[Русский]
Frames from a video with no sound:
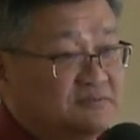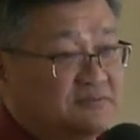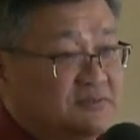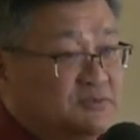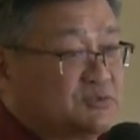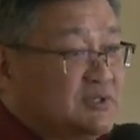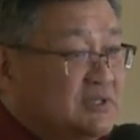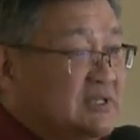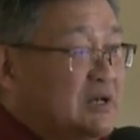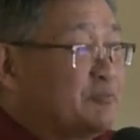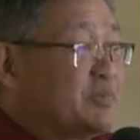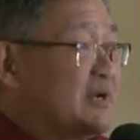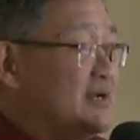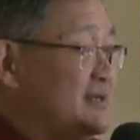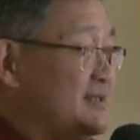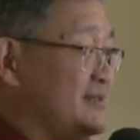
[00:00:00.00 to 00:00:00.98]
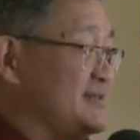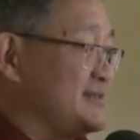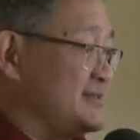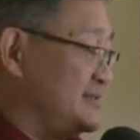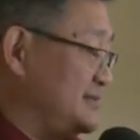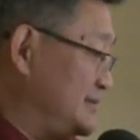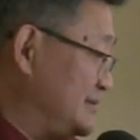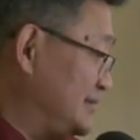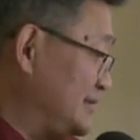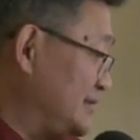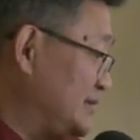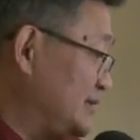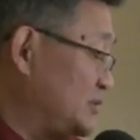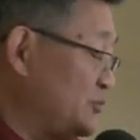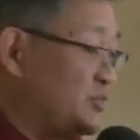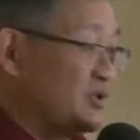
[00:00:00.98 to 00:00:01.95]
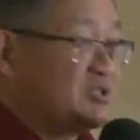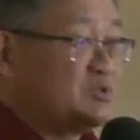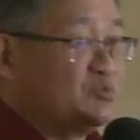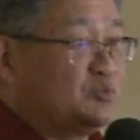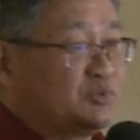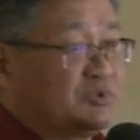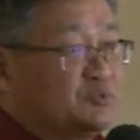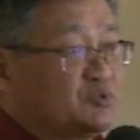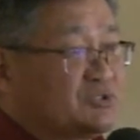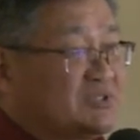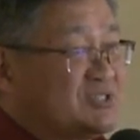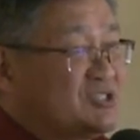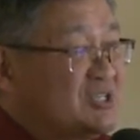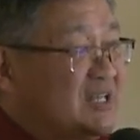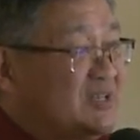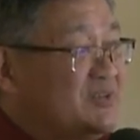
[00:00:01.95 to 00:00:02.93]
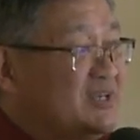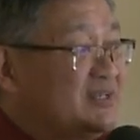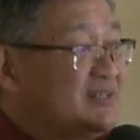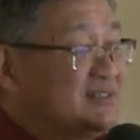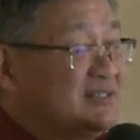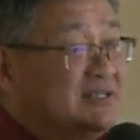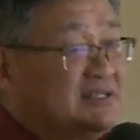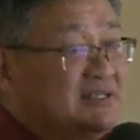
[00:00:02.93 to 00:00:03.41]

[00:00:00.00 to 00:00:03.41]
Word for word: ну, что она пролилась. Почему? Потому что человек